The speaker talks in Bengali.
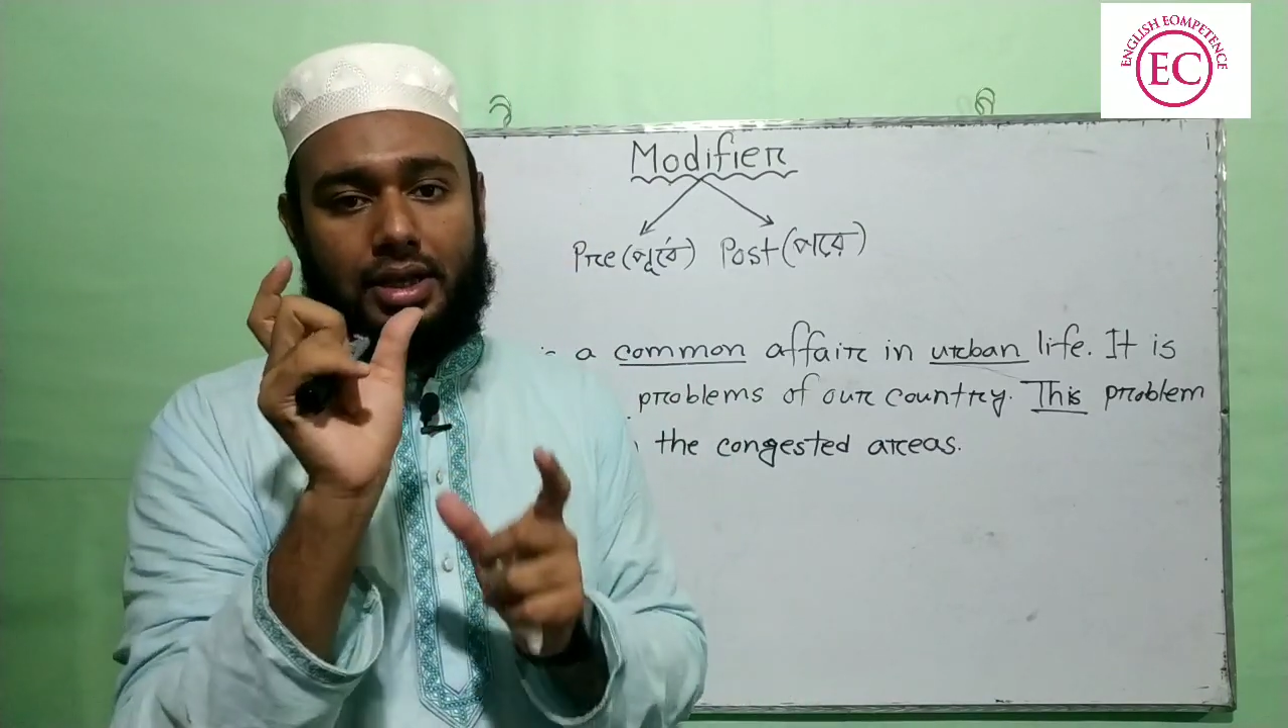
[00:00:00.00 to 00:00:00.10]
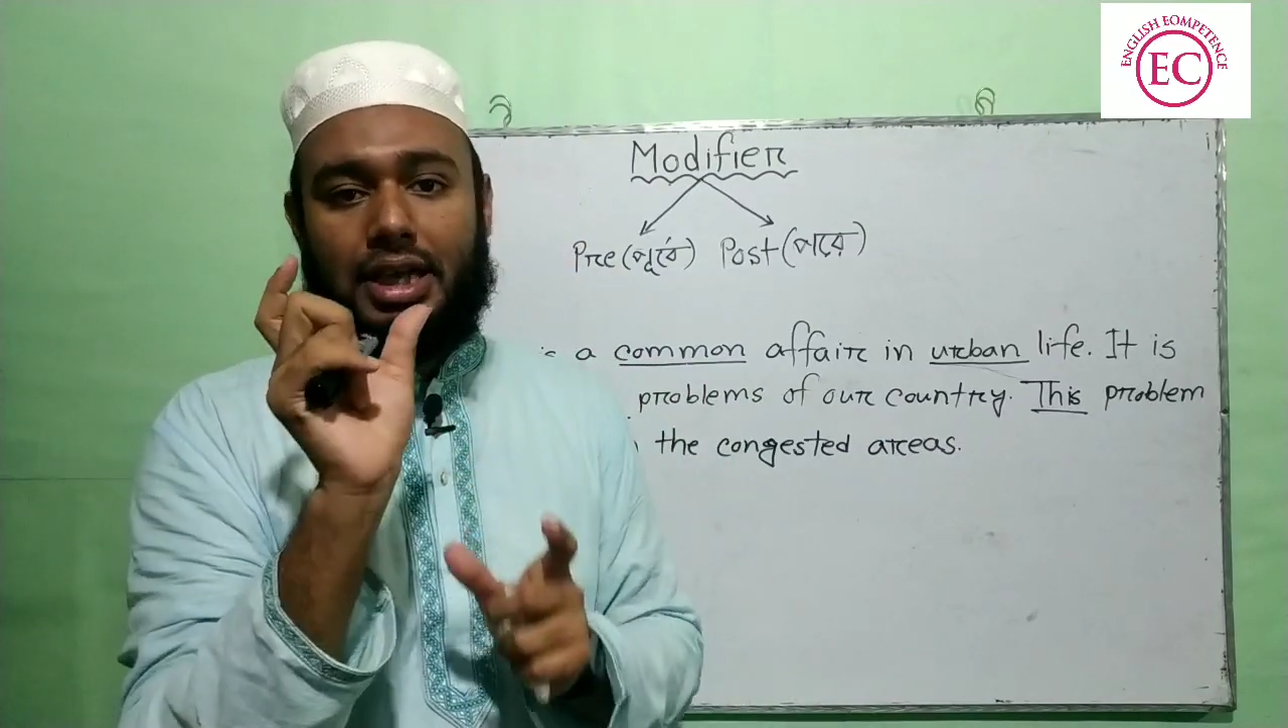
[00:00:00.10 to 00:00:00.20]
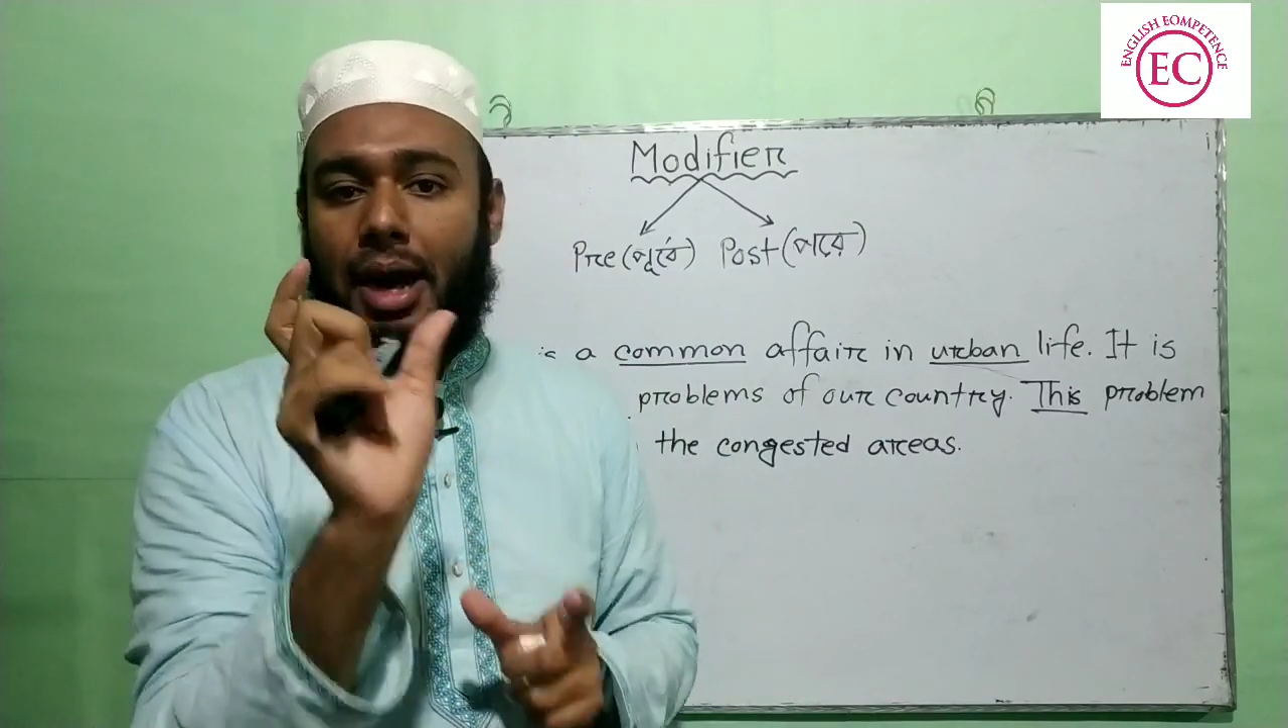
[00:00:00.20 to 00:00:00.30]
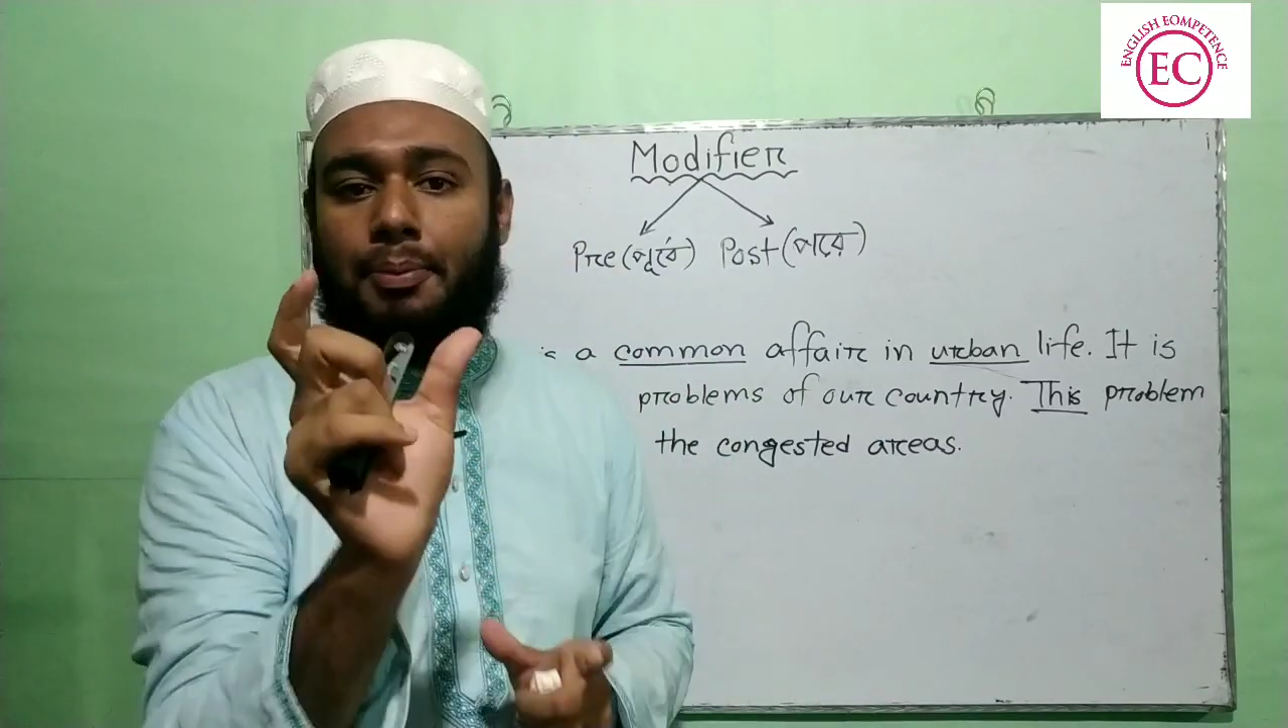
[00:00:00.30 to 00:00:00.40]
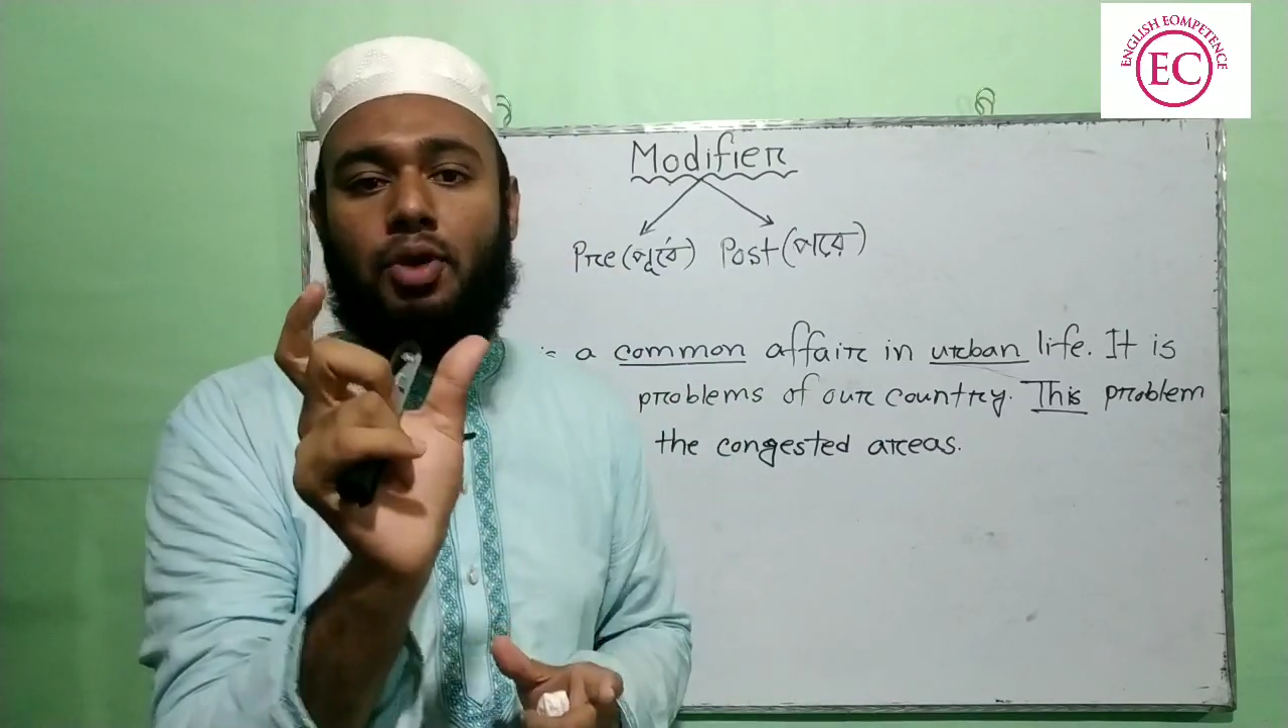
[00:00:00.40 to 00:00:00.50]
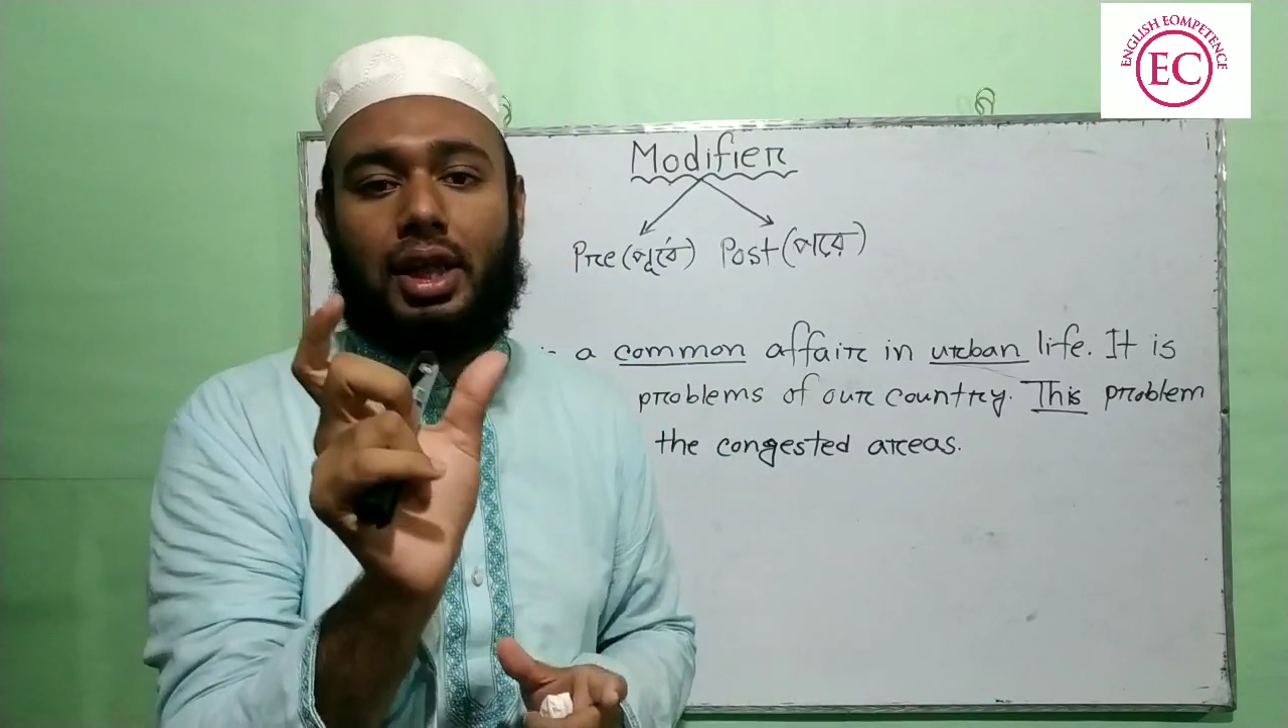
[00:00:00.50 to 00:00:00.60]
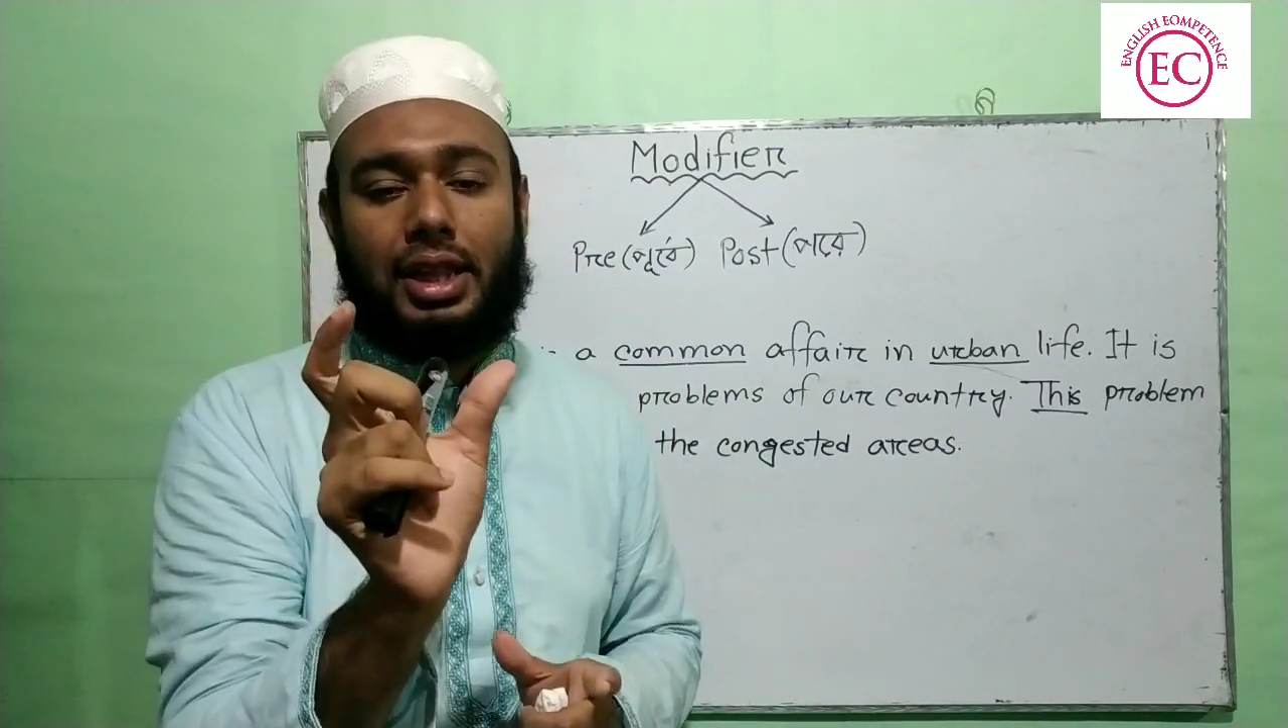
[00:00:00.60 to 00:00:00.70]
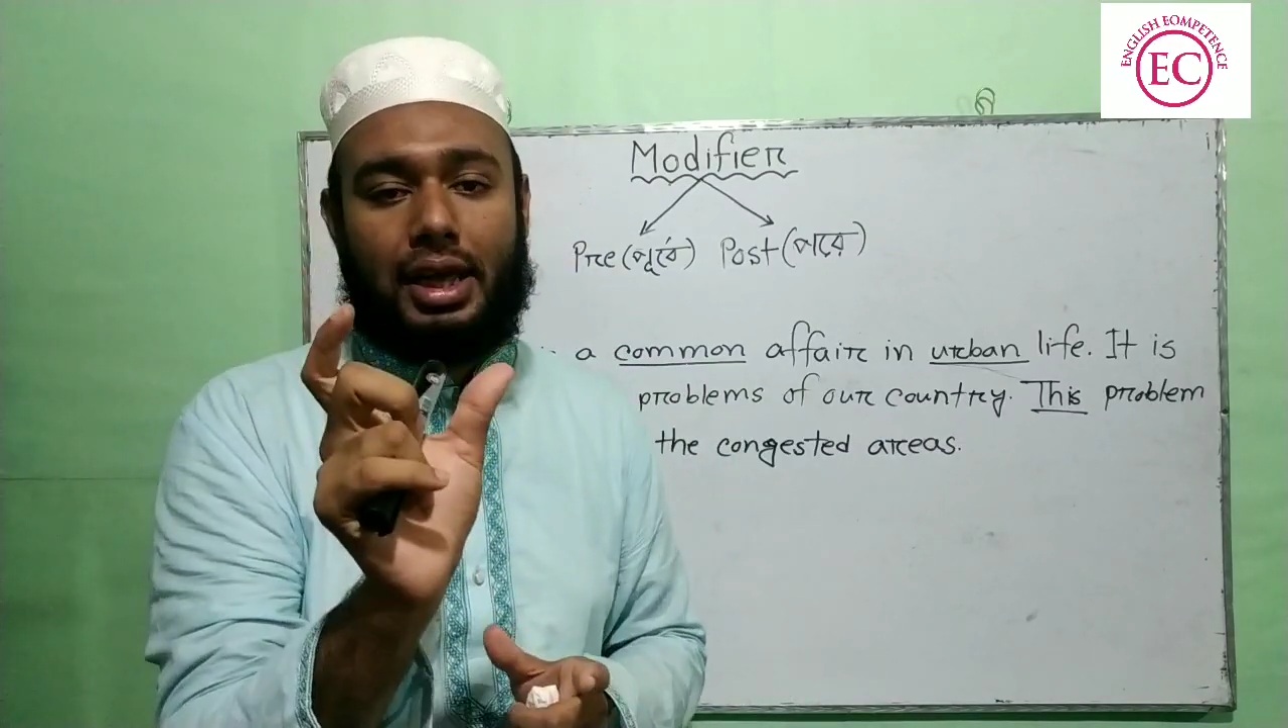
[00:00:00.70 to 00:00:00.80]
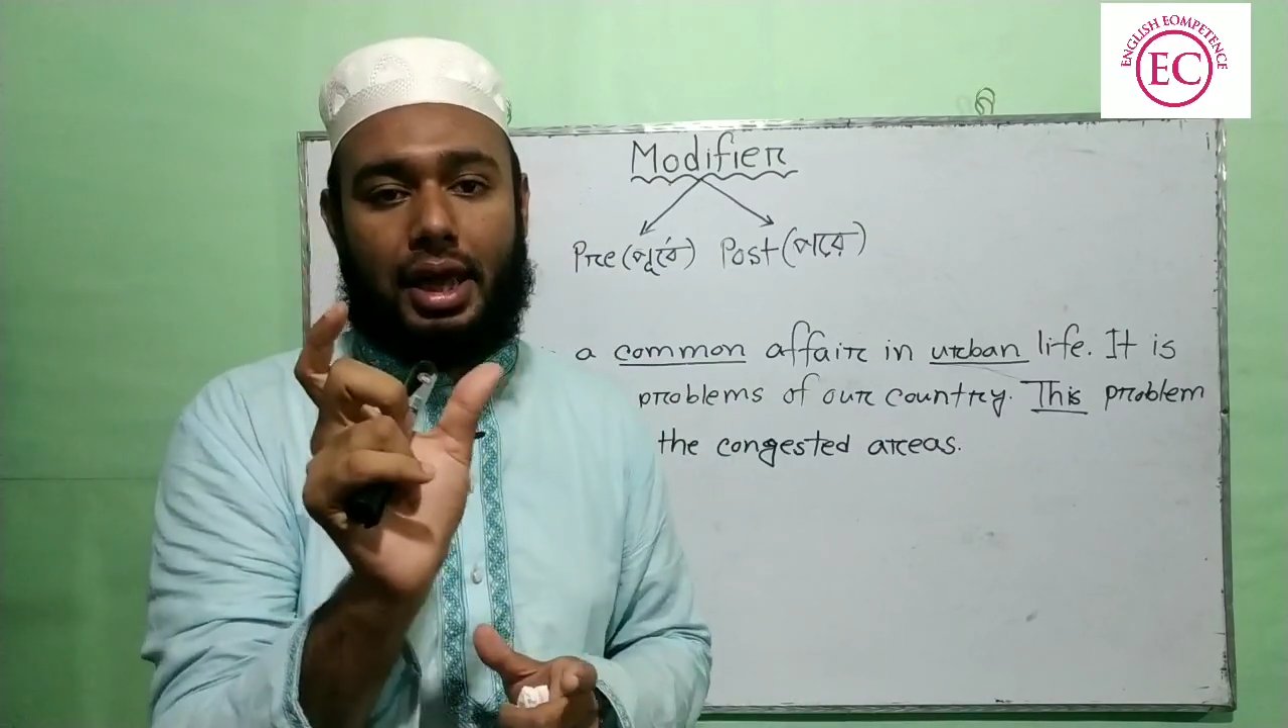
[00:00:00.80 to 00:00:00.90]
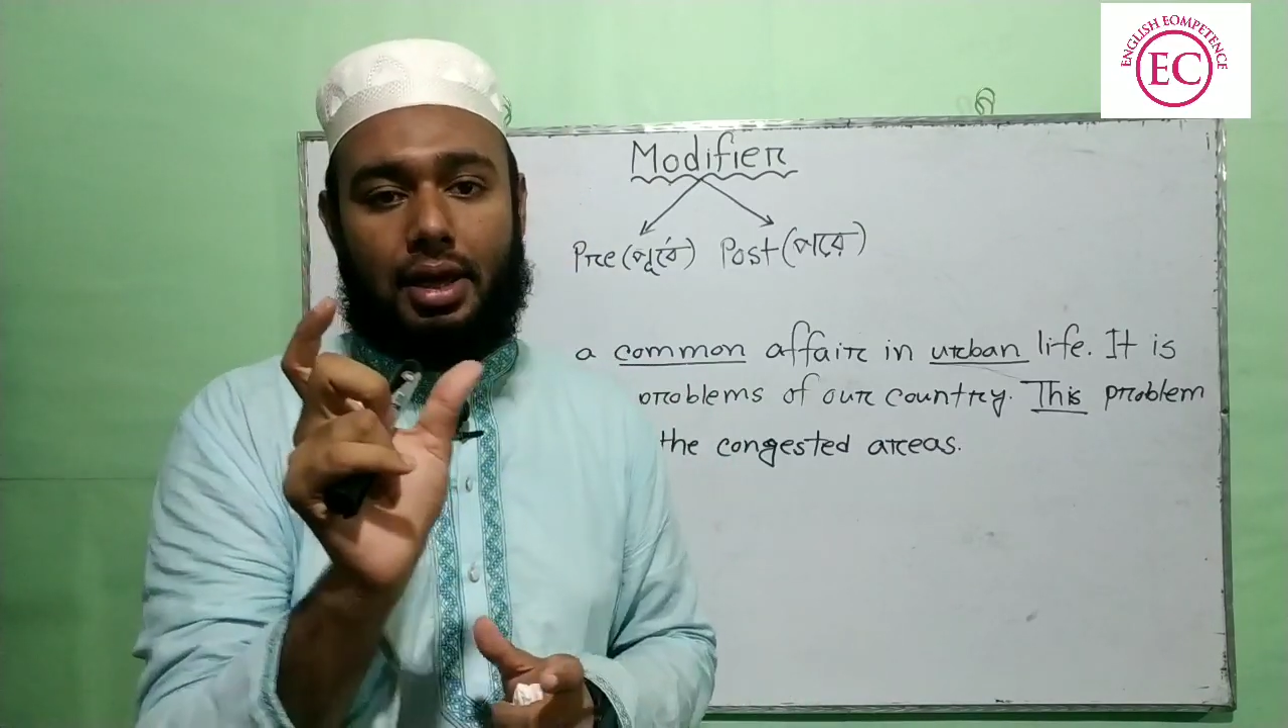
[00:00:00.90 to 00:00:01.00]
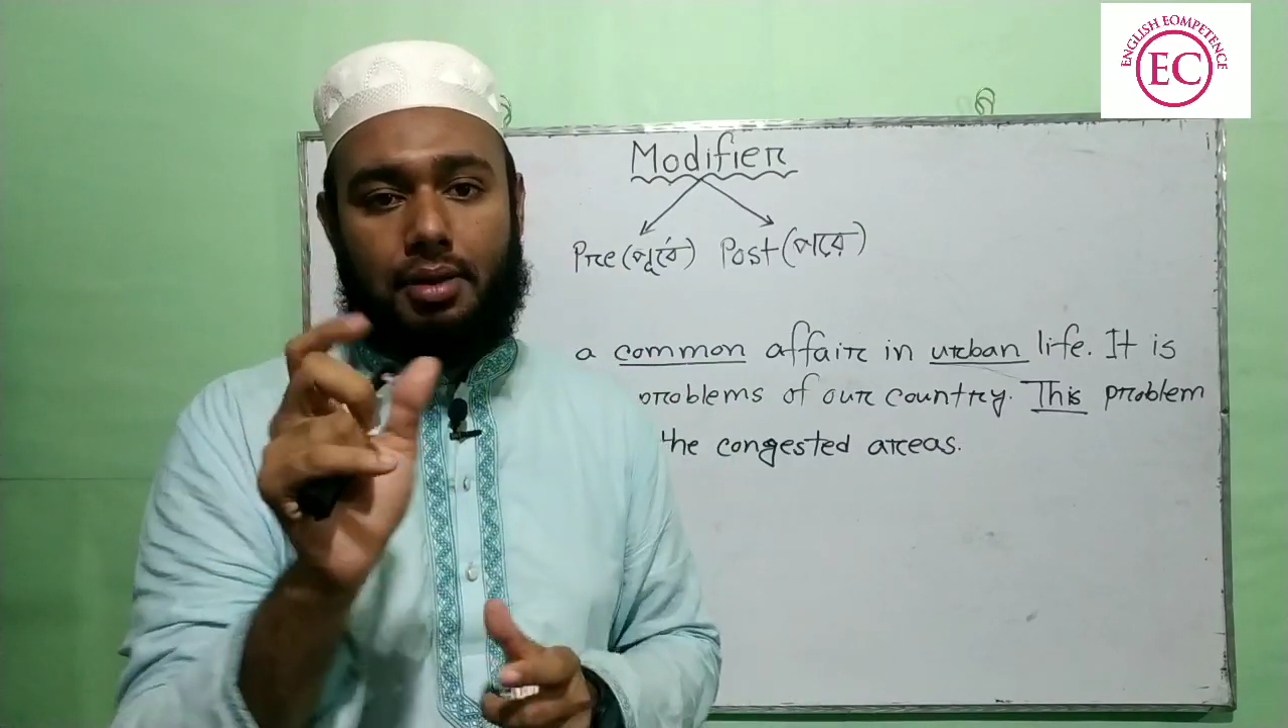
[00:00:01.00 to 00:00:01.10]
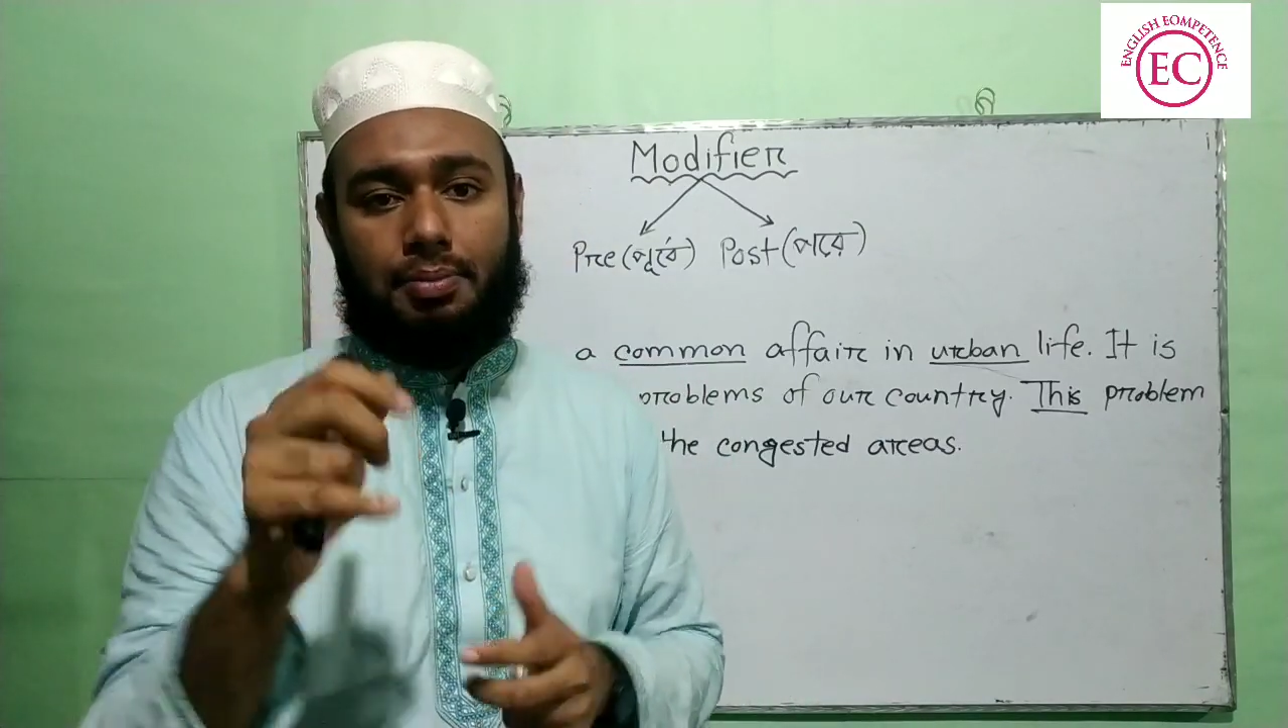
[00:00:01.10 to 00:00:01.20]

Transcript: টার্মগুলা থাকে